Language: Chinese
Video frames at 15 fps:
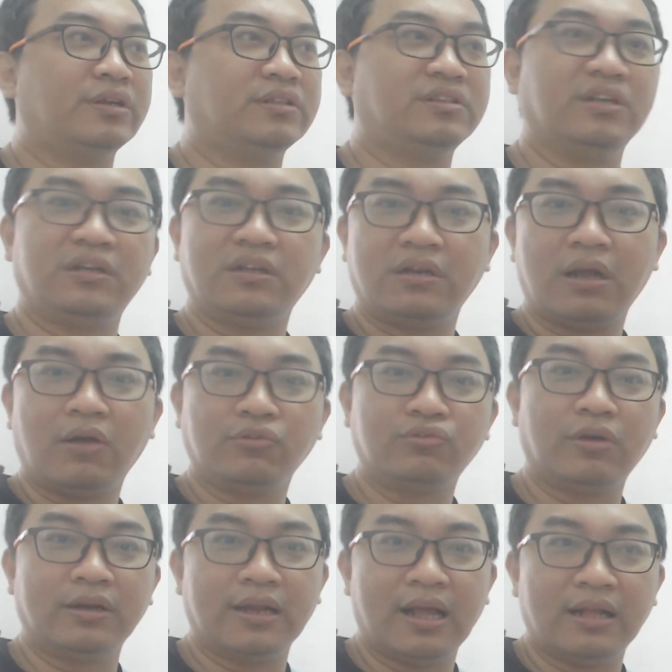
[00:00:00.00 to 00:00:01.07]
钱很好
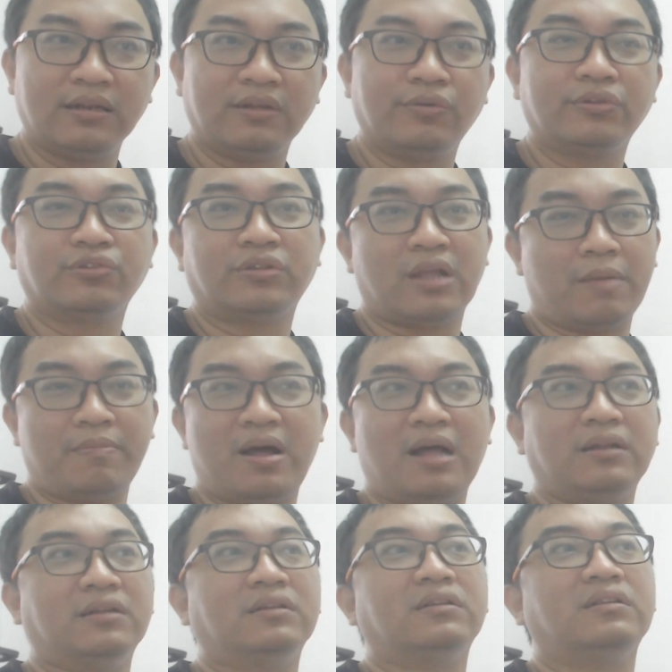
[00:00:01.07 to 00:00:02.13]
赚啊，你会说他妈
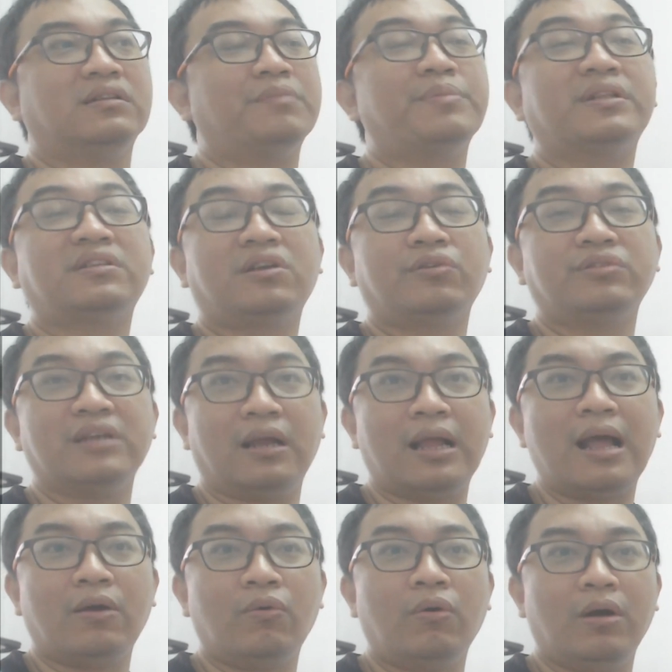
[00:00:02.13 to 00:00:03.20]
的，你他妈给我讲
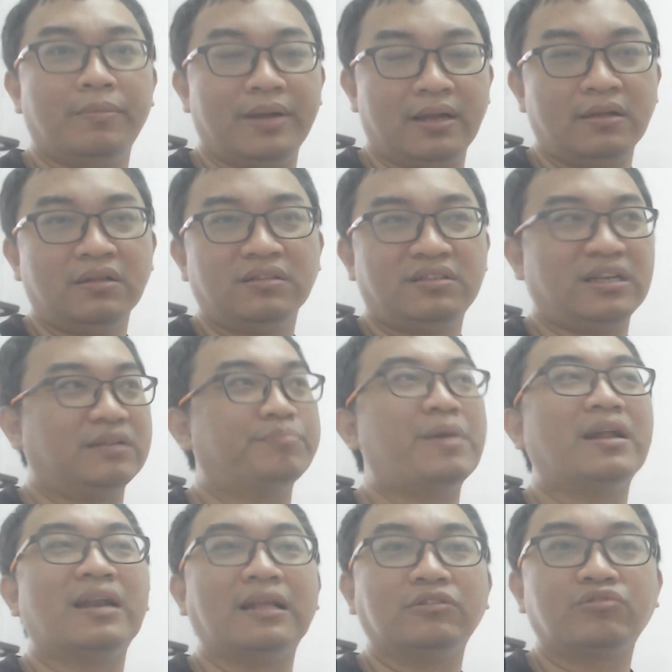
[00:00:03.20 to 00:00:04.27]
干话嘛？钱妈
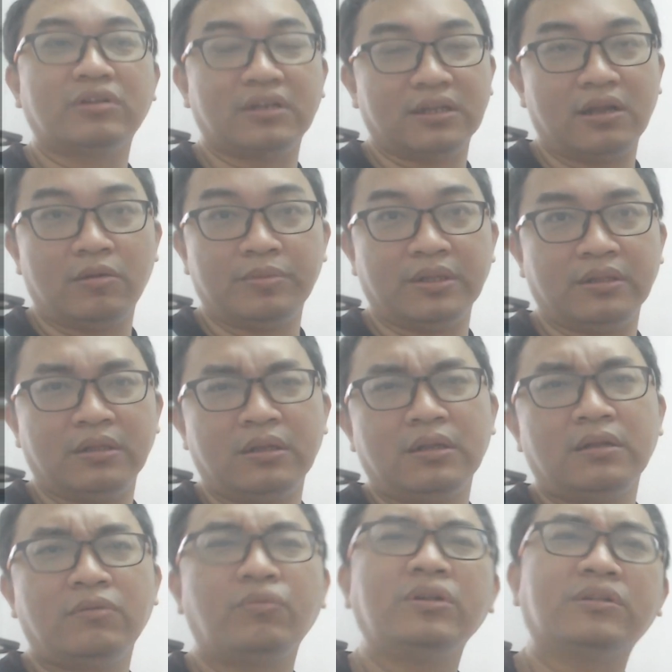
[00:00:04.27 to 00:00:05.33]
难赚的要命，
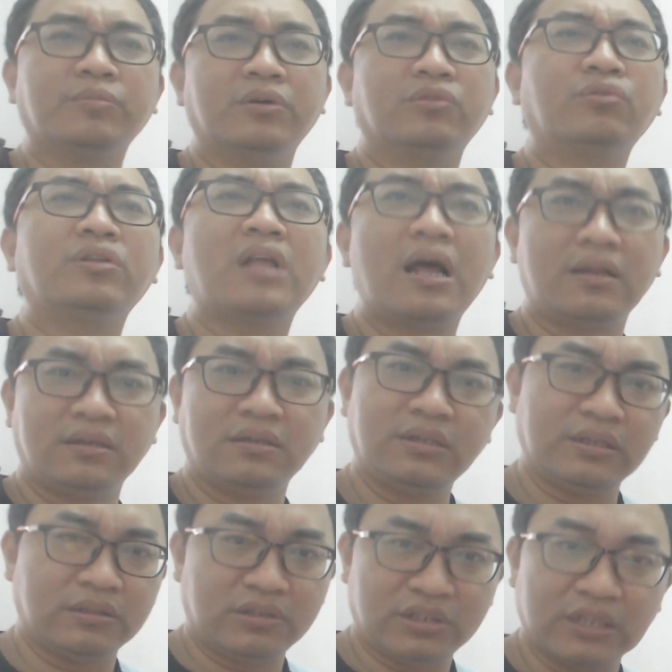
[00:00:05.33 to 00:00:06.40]
为什么？对他而
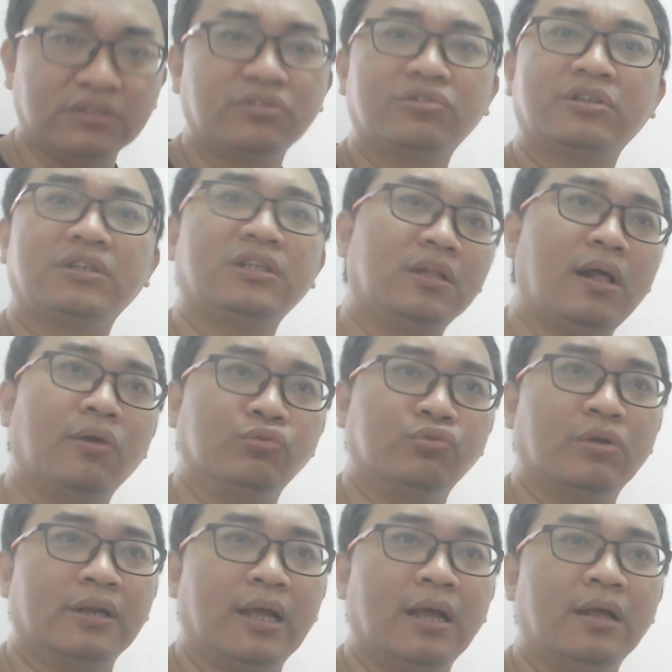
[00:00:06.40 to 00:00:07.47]
言，钱就真的很好
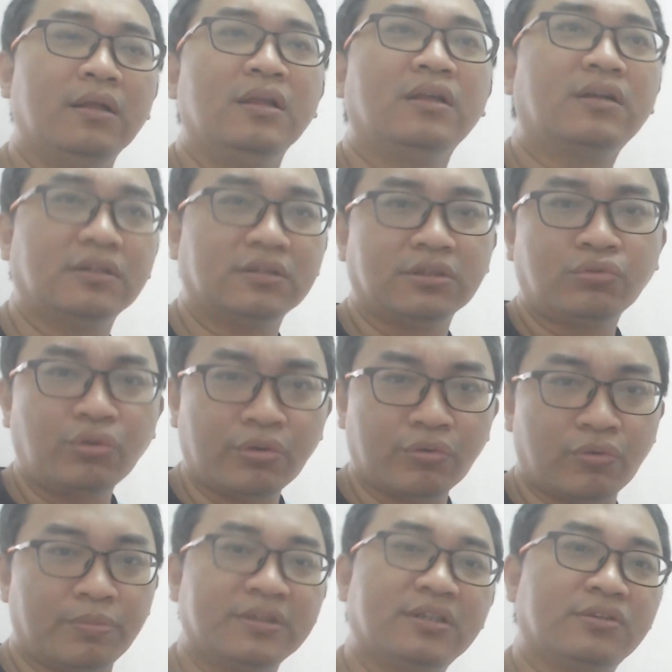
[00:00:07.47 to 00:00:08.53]
赚啊。可是对我
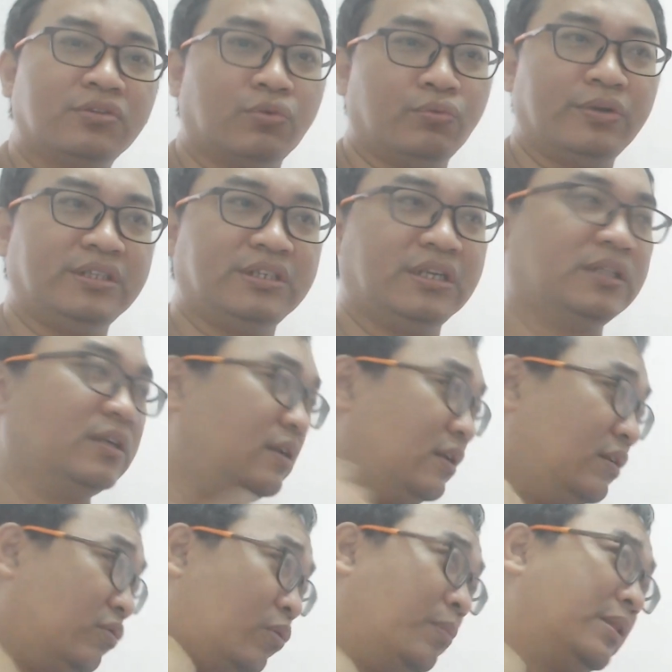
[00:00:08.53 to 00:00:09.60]
们这种未接的人，
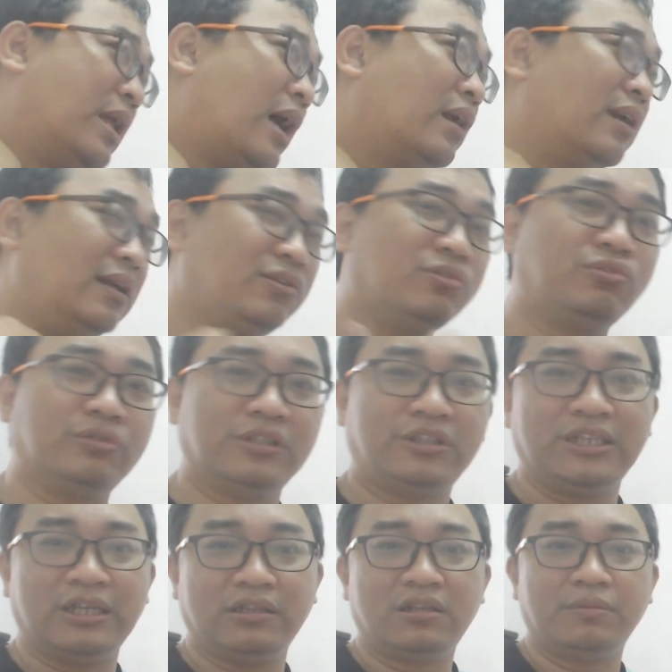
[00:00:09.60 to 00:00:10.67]
我们当然就觉得
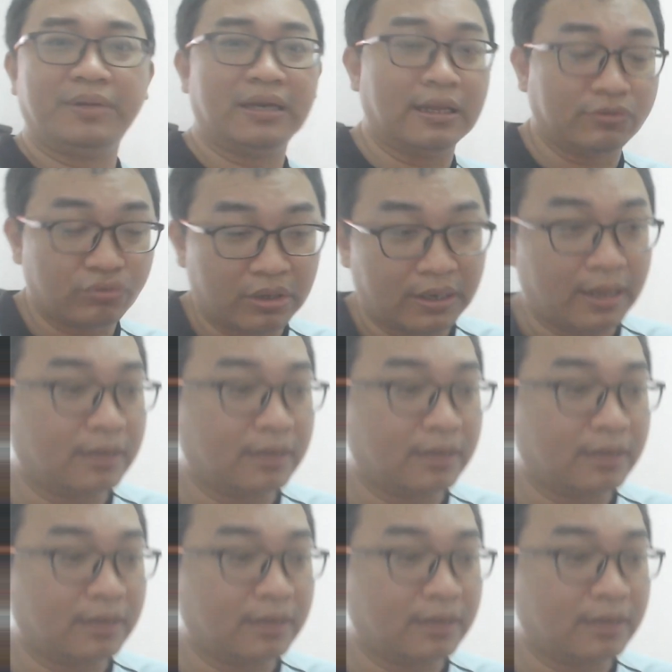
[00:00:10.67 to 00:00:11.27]
钱特别难赚啊。